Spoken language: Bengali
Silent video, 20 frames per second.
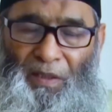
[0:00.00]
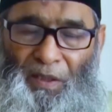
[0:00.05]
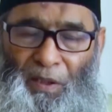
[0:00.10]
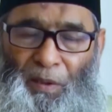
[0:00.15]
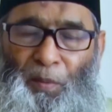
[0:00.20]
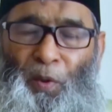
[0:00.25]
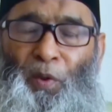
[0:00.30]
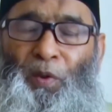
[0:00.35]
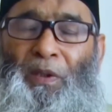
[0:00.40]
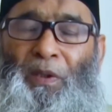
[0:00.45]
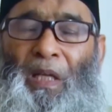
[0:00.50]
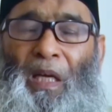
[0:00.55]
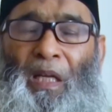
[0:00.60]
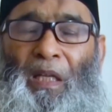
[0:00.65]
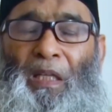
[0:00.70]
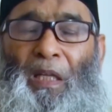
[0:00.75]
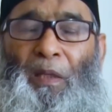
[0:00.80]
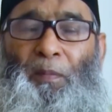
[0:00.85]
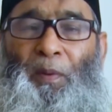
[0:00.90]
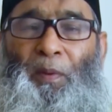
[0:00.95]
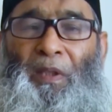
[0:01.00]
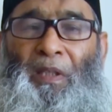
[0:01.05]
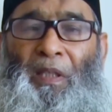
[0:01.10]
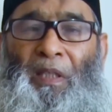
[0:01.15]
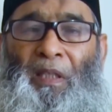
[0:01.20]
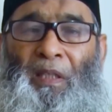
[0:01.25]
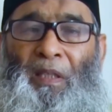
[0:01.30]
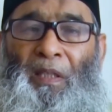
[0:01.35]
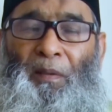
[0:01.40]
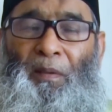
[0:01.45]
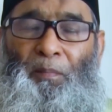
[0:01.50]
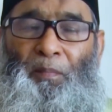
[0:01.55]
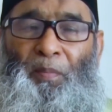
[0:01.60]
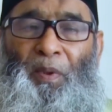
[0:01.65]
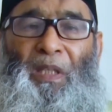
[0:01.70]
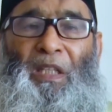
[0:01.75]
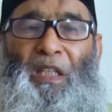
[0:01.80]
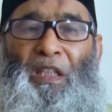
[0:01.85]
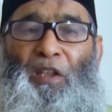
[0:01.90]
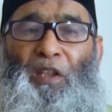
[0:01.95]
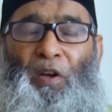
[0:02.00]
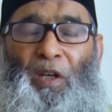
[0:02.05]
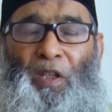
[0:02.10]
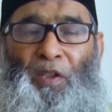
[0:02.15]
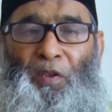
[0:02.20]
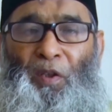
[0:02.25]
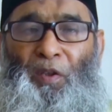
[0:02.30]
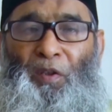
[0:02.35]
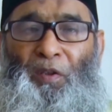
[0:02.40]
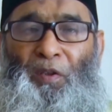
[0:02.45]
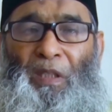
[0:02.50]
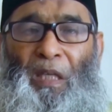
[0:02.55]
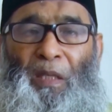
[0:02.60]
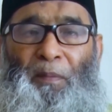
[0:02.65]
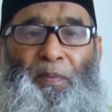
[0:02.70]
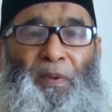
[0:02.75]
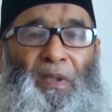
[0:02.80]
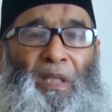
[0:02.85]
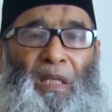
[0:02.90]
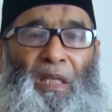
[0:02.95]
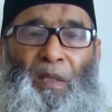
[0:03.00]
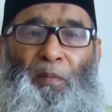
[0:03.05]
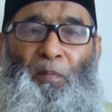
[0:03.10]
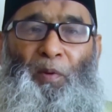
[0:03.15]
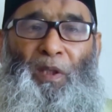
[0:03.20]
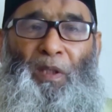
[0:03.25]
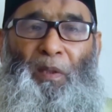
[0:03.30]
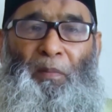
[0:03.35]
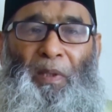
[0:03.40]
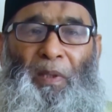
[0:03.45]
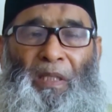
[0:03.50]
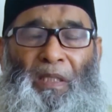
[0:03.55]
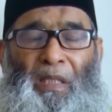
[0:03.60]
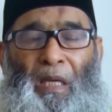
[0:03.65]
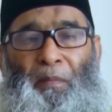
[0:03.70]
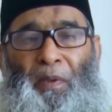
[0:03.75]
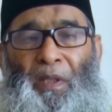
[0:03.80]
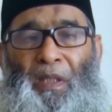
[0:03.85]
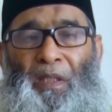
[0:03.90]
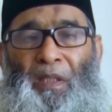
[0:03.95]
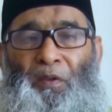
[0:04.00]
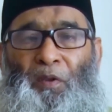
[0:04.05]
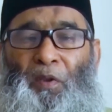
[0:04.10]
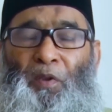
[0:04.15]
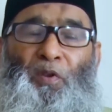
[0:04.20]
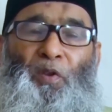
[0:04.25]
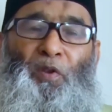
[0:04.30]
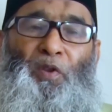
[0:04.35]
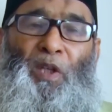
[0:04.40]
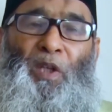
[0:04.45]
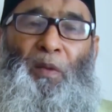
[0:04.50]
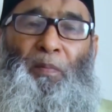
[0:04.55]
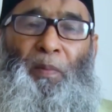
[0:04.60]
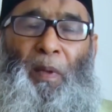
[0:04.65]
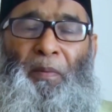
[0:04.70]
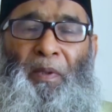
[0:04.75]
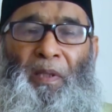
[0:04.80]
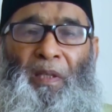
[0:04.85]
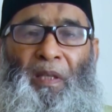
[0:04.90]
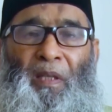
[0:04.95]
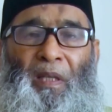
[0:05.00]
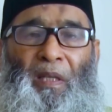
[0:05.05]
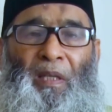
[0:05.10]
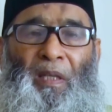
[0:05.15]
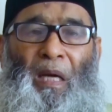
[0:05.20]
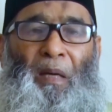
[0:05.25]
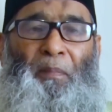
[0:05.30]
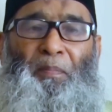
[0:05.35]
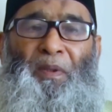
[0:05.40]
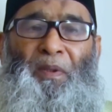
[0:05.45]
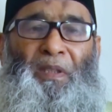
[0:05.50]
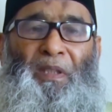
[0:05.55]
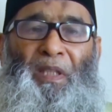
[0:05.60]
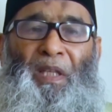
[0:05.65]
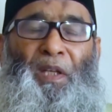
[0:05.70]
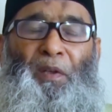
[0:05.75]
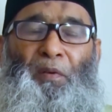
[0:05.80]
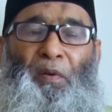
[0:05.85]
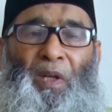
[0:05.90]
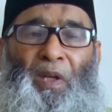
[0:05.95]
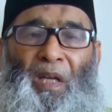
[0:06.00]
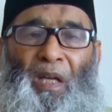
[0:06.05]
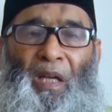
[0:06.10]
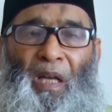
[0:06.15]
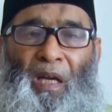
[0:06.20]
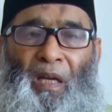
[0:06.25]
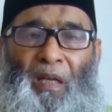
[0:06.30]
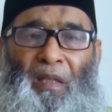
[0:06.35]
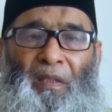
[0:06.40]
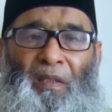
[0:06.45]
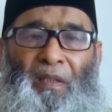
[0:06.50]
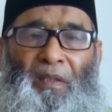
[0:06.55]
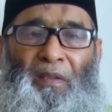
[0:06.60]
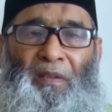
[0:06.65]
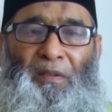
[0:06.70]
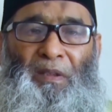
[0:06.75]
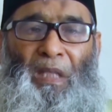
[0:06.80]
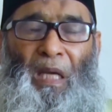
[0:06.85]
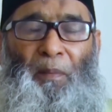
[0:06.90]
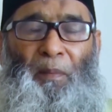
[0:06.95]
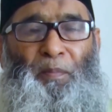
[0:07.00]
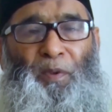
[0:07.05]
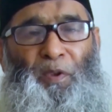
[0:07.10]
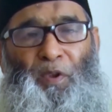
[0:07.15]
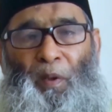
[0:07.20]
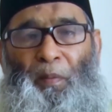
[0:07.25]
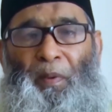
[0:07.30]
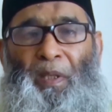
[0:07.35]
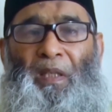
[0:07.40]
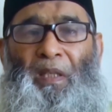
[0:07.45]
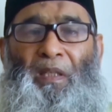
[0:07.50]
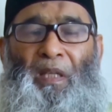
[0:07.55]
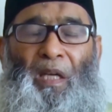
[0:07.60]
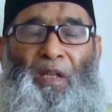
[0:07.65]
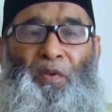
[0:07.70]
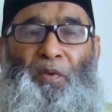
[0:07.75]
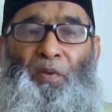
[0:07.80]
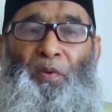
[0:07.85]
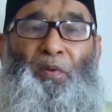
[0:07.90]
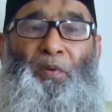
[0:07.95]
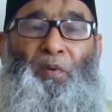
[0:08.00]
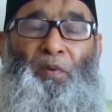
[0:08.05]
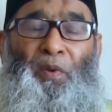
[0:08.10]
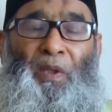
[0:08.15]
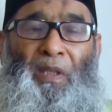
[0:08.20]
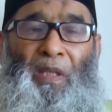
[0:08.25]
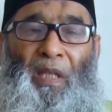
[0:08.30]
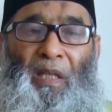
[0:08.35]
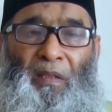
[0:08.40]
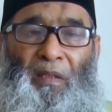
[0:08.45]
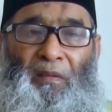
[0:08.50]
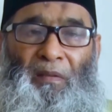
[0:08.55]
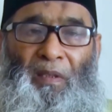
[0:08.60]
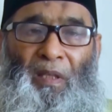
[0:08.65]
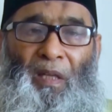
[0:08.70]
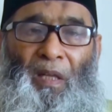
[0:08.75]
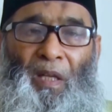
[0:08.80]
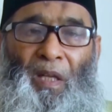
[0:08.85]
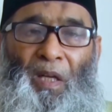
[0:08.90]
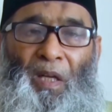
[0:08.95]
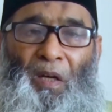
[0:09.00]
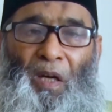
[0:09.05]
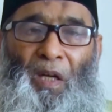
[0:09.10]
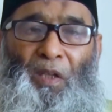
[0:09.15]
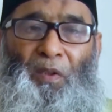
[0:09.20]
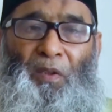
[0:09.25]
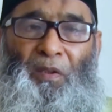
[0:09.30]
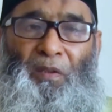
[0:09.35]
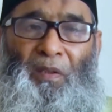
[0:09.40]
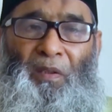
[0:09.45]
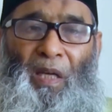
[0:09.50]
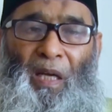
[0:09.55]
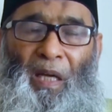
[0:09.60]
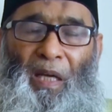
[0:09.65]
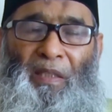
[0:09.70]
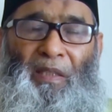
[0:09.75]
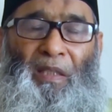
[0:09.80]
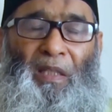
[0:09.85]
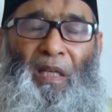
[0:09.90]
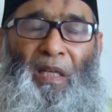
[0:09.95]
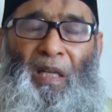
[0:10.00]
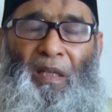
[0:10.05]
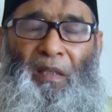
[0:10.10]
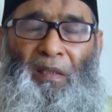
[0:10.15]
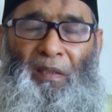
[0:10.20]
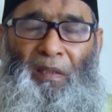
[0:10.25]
জীবনকে আল্লাহর পথে বিলিয়ে দেওয়ার জন্য তার পিতাকে বলতে পারে যে আমাকে ধৈর্যশীল পাবেন আপনি দেরি করেন না আপনি জবাইয়ের কাজ শুরু করে দেন হজরত হাজেরা